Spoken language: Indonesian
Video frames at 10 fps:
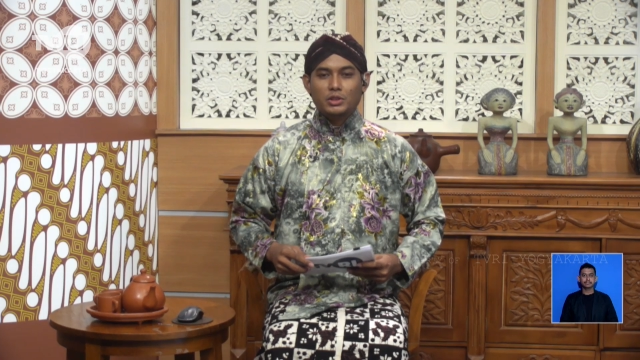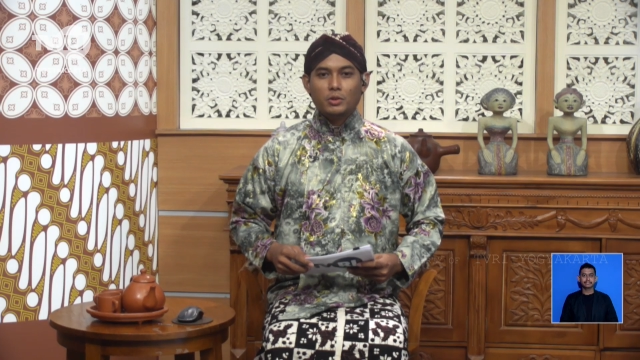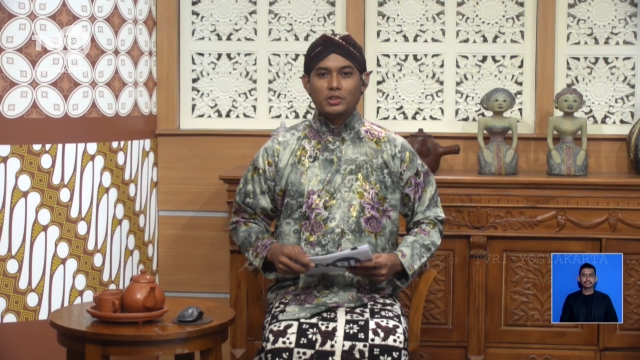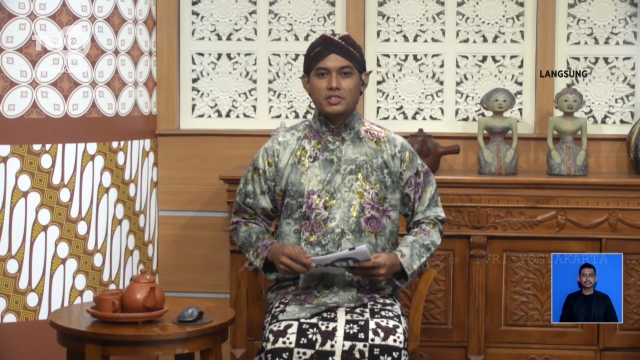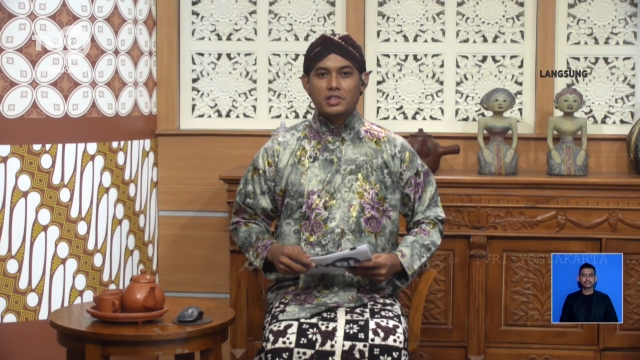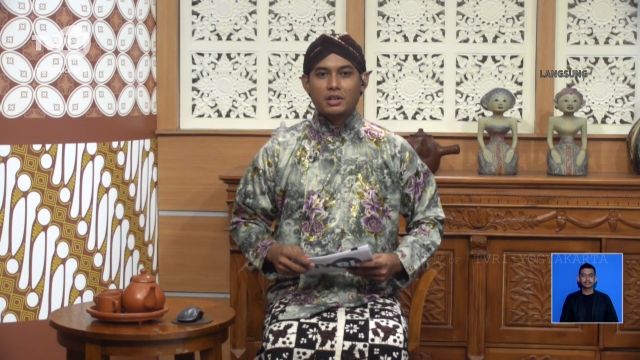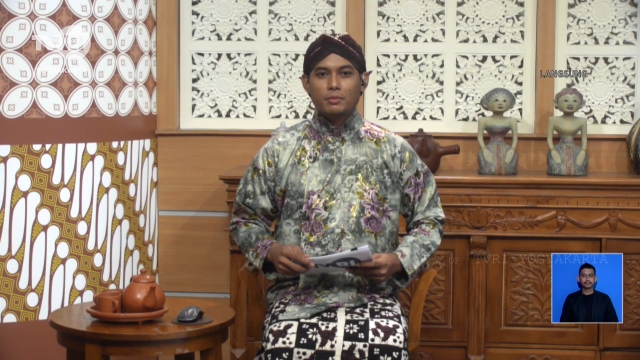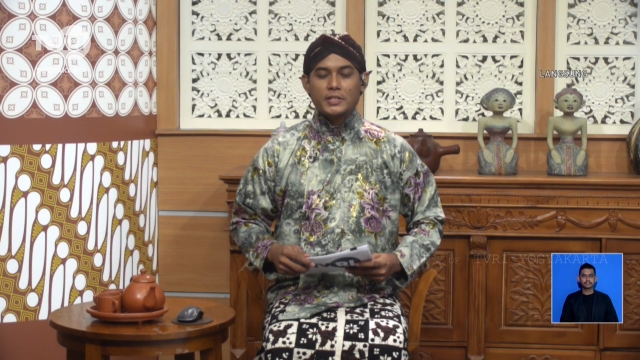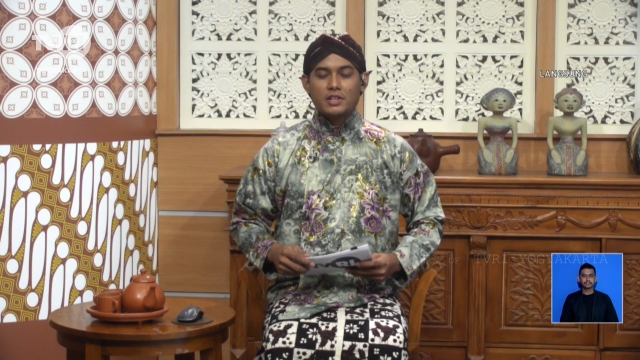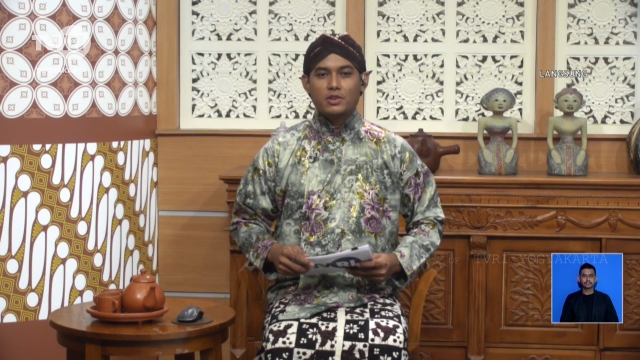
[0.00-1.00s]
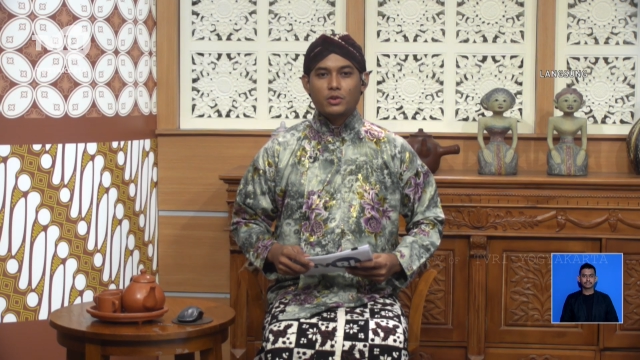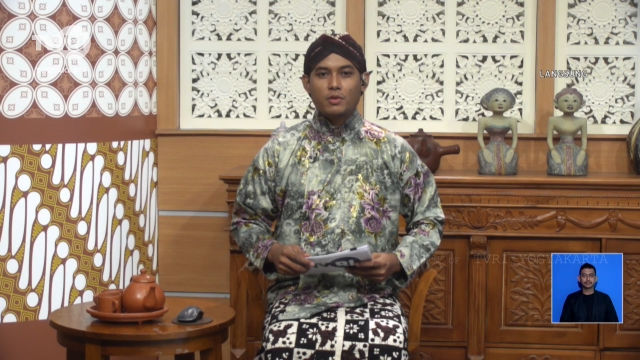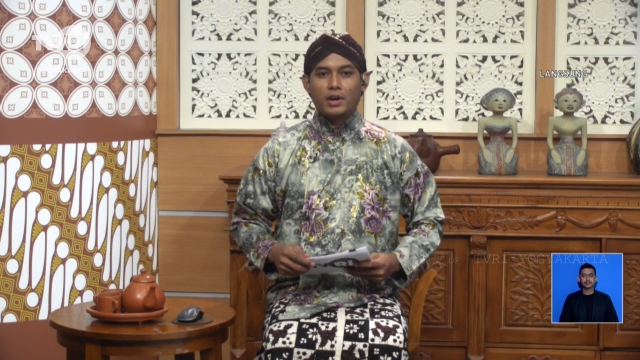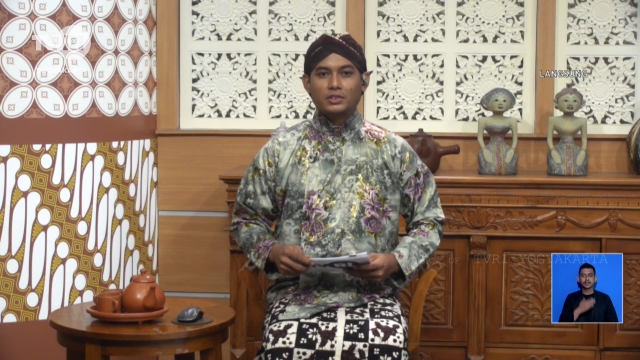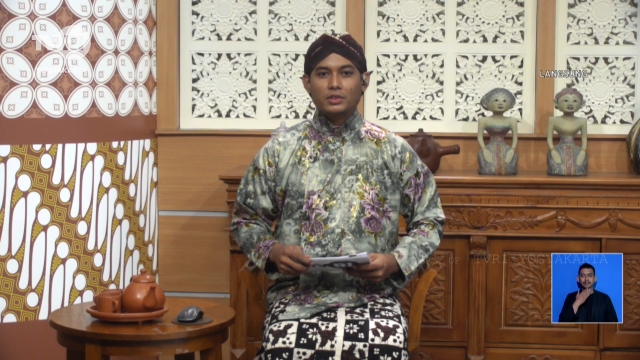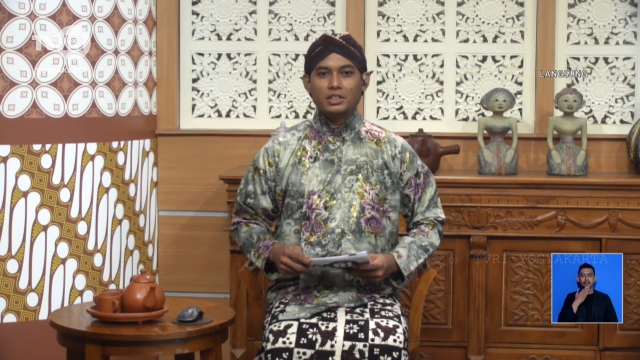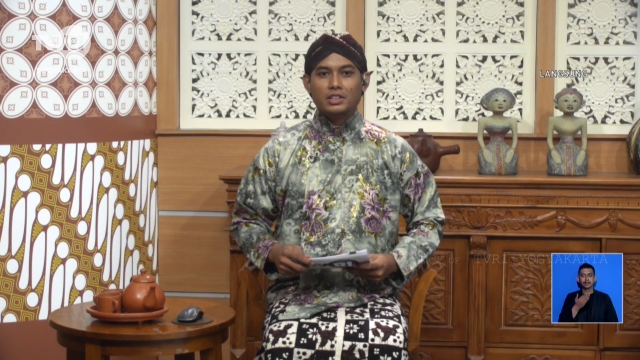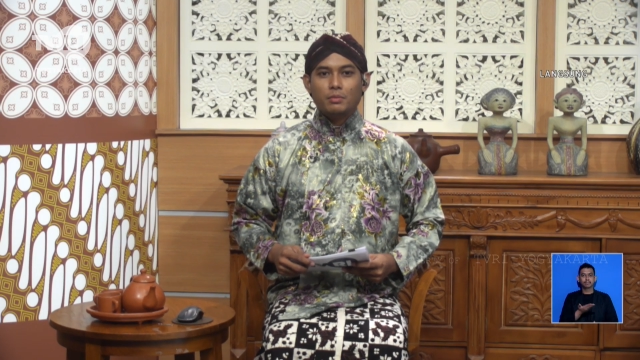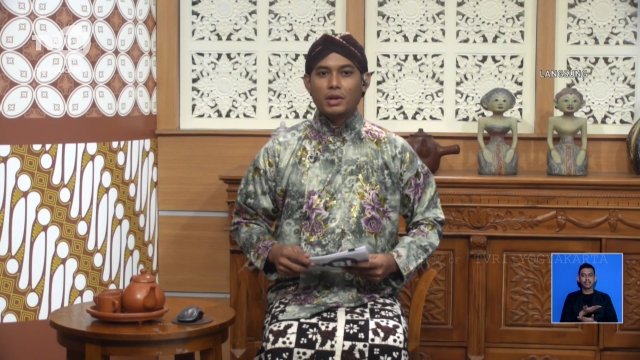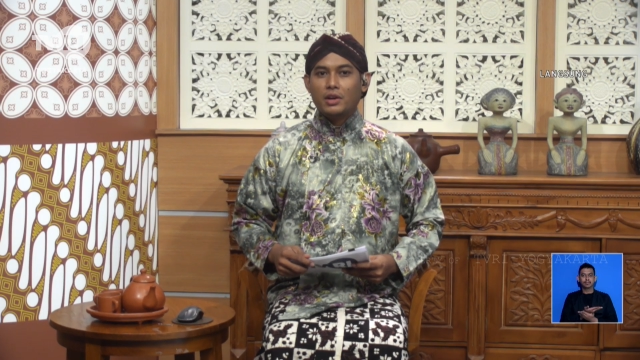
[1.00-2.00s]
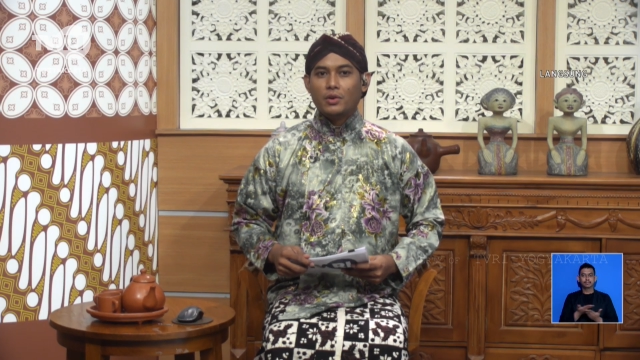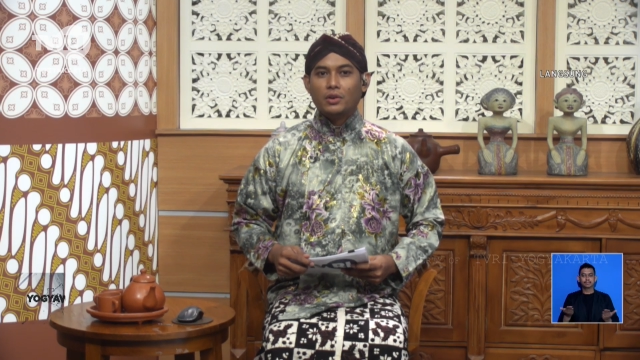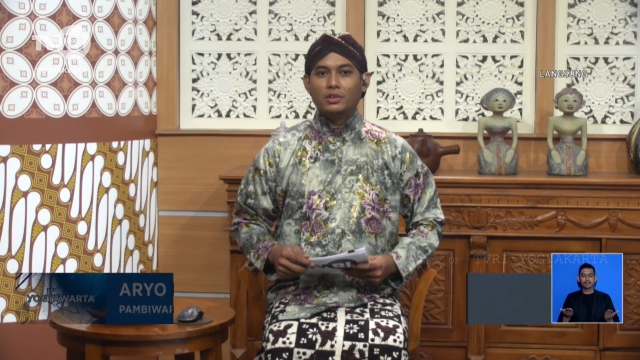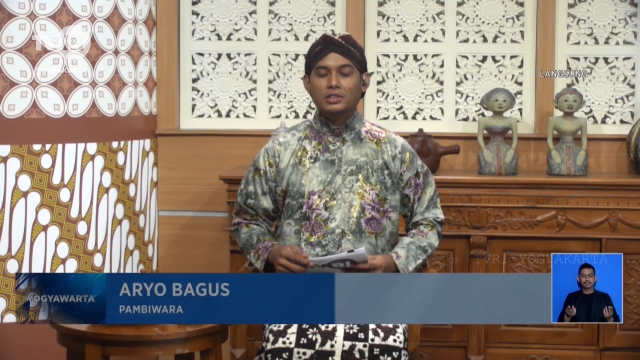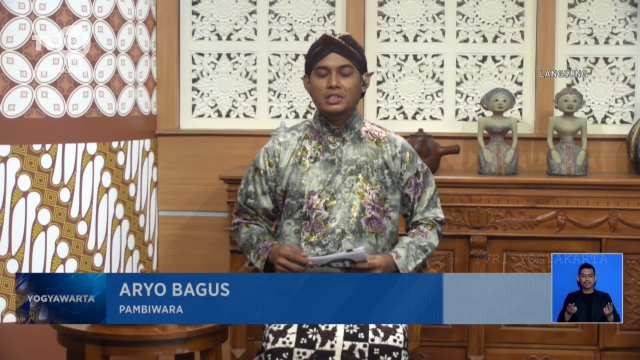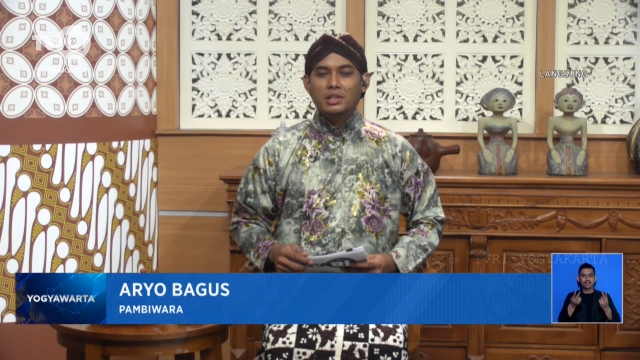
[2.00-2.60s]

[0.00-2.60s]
Matur nuwun tasih mriksani yogi warta dinten menika.